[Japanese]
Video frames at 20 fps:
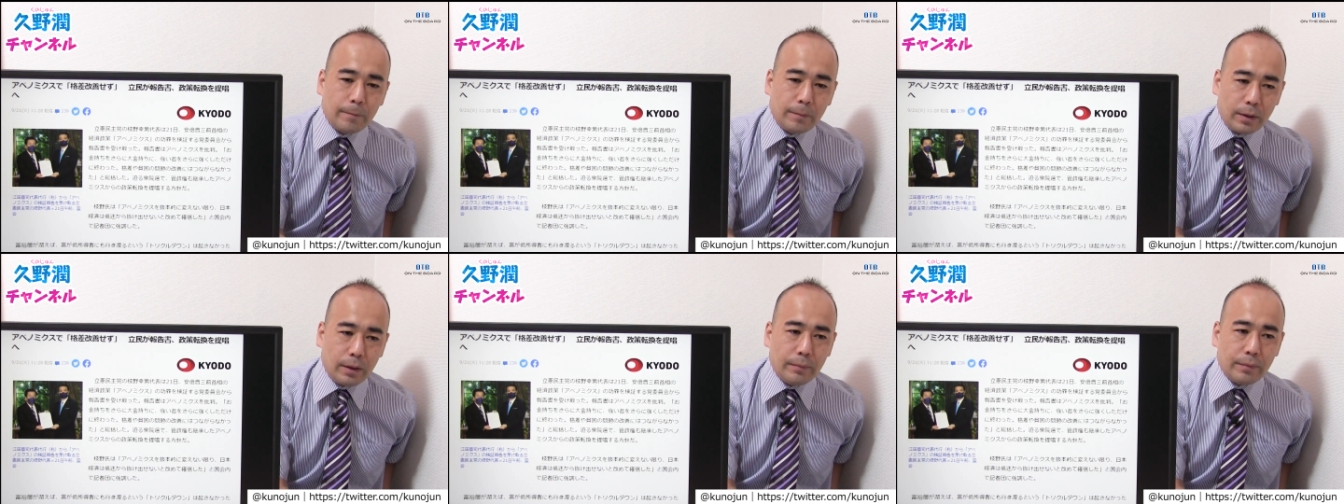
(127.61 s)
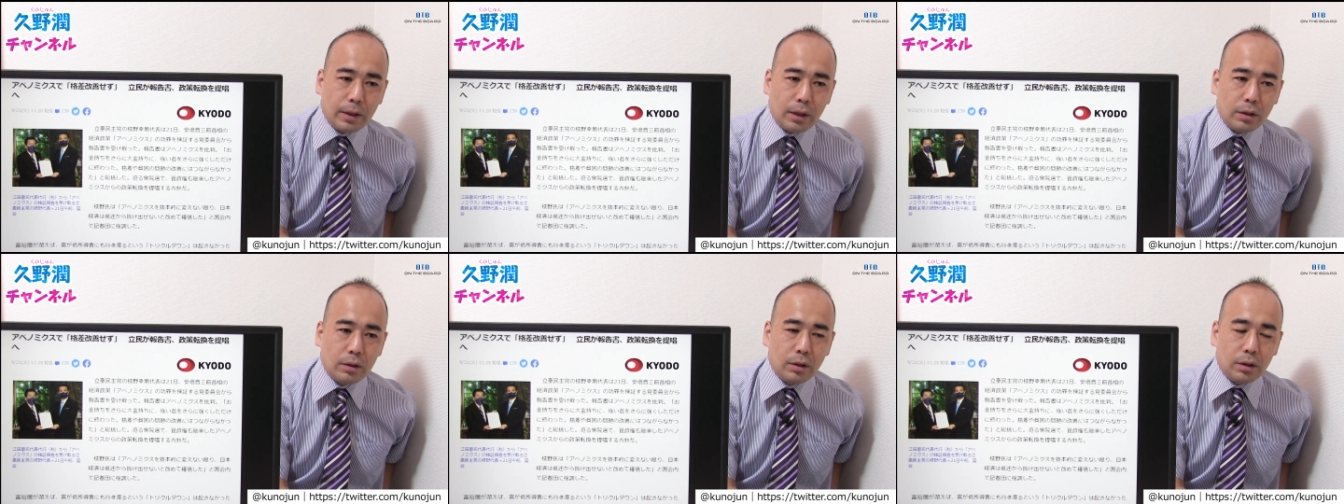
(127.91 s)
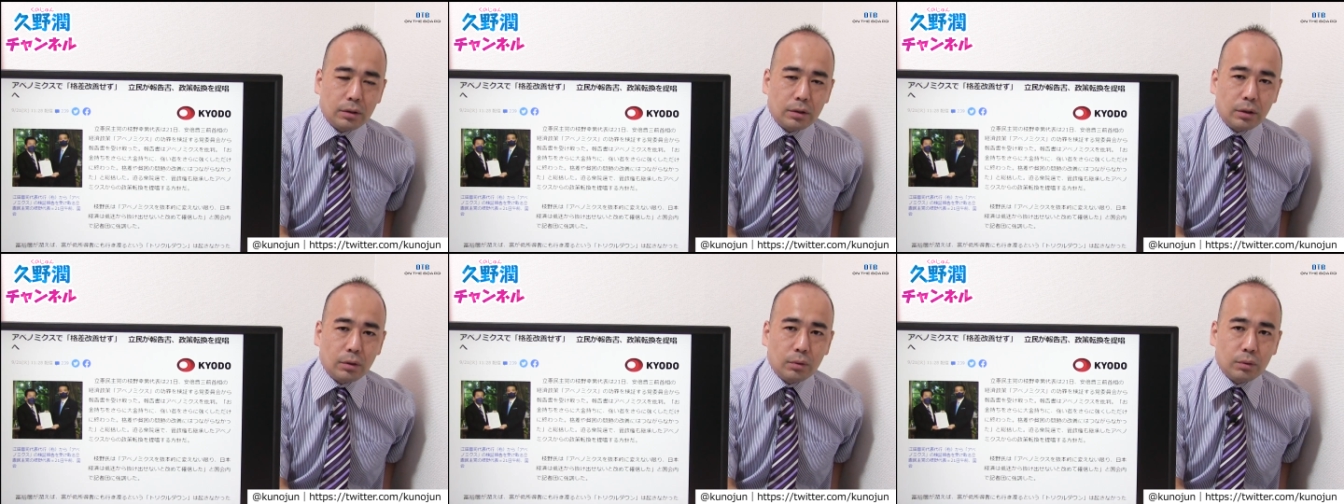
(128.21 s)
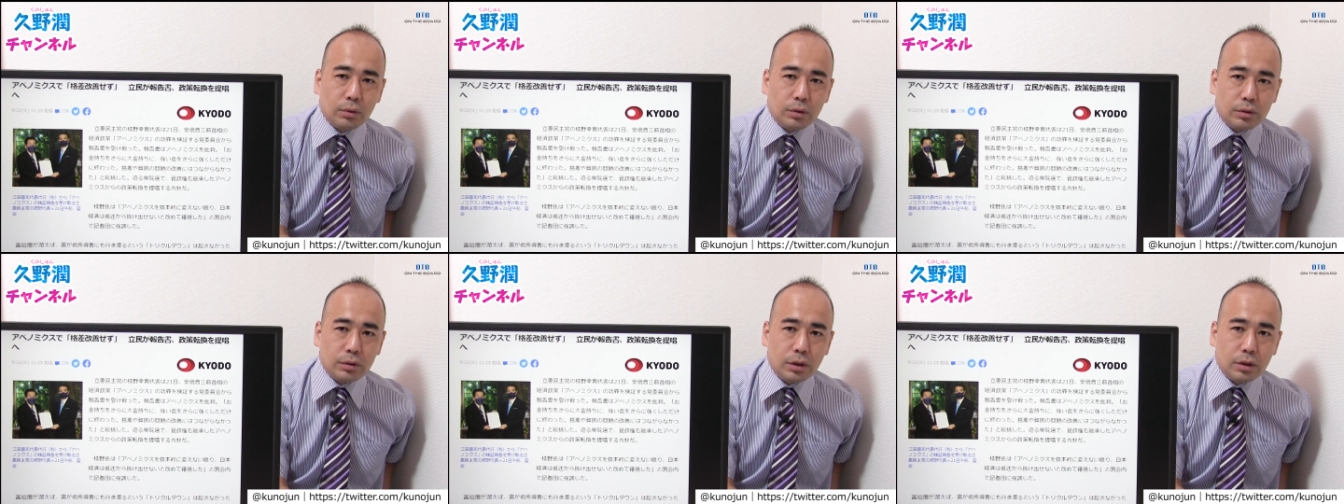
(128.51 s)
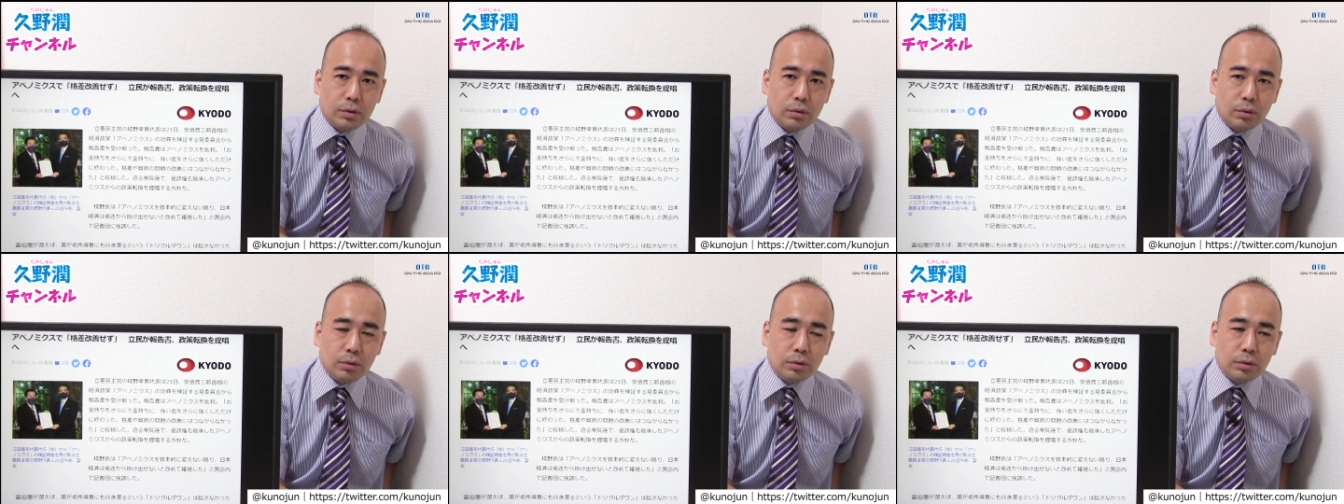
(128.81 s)
ね、ありがたいことです
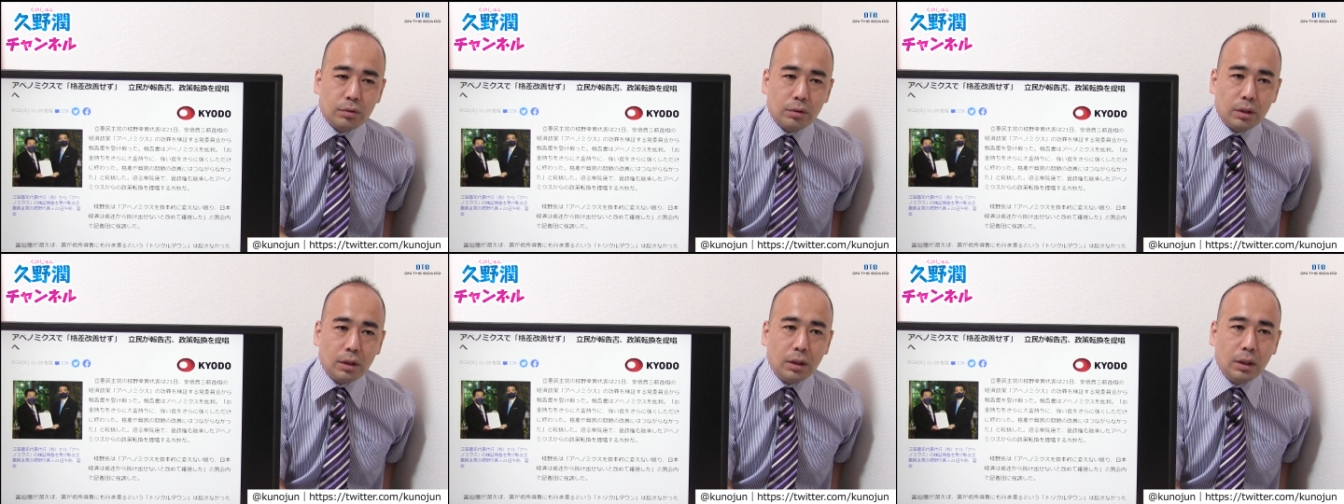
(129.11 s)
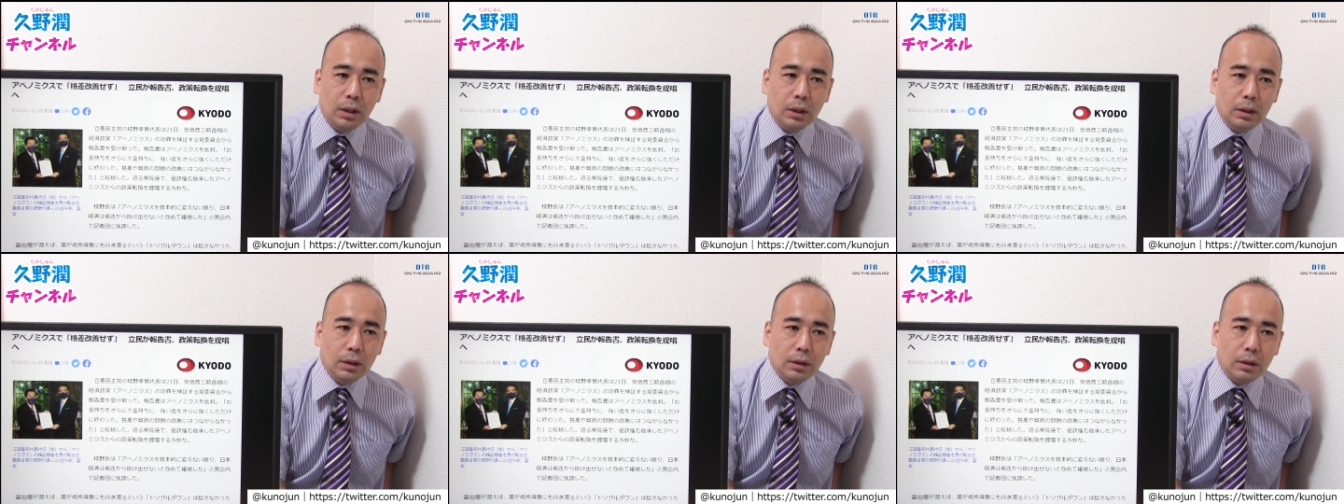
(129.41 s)
で、そういう人が、